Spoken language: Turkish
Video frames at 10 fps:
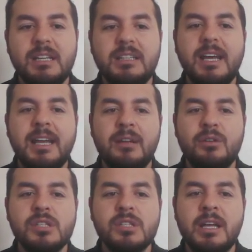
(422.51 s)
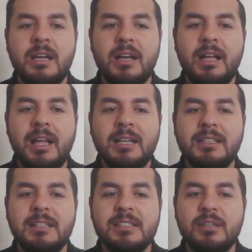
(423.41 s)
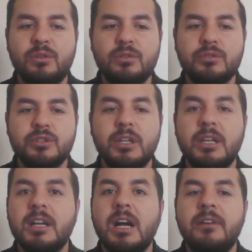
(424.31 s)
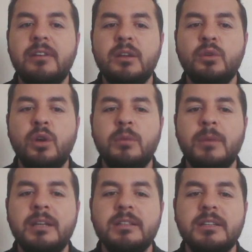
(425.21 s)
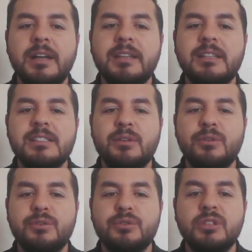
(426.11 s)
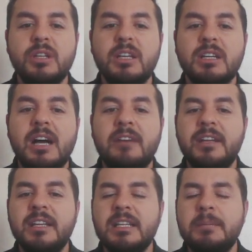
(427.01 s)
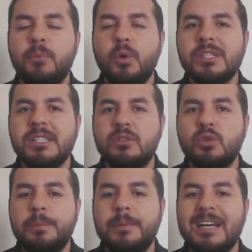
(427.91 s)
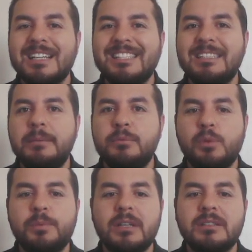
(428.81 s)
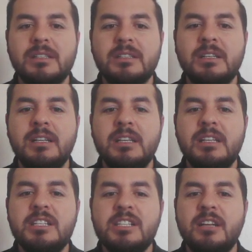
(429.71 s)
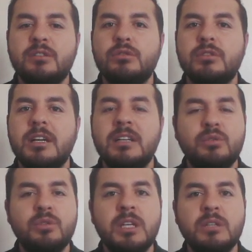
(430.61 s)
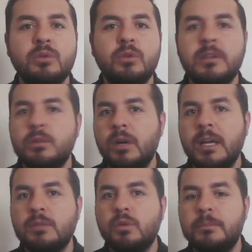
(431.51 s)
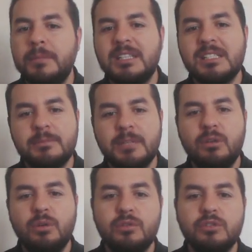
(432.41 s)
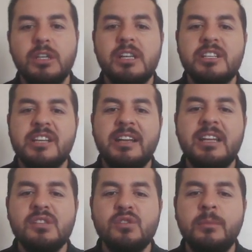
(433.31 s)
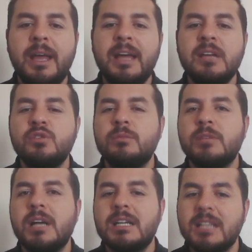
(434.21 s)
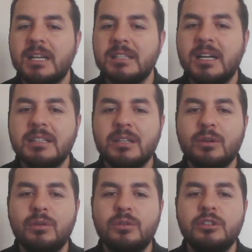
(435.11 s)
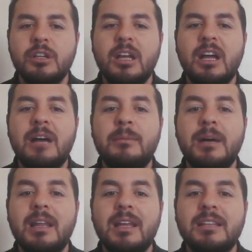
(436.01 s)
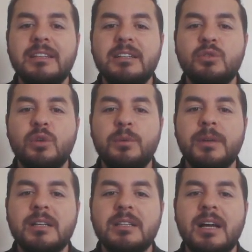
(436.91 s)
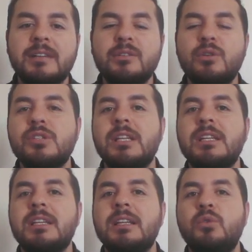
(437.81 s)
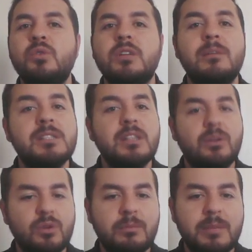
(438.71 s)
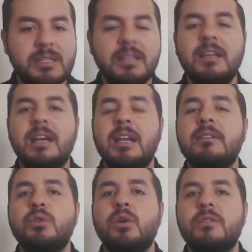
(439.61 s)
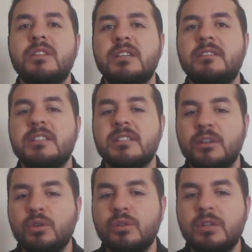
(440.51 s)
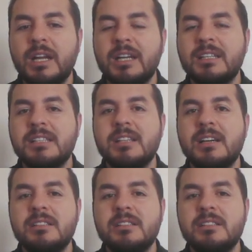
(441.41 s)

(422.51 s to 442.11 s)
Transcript: Terra Akdeniz'de görülür. Kahverengi orman Karadeniz'de görülür. Kahverengili bozkır toprağı, step toprakları İç Anadolu'da, Güneydoğu ve Doğu Anadolu'nun bir kısmında görülür. Gernezyum Erzurum, Kars, Ardahan'da görülür ama laterit topraklar özellikle de görülmez. Ekvator ve çevresinde görülür arkadaşlar.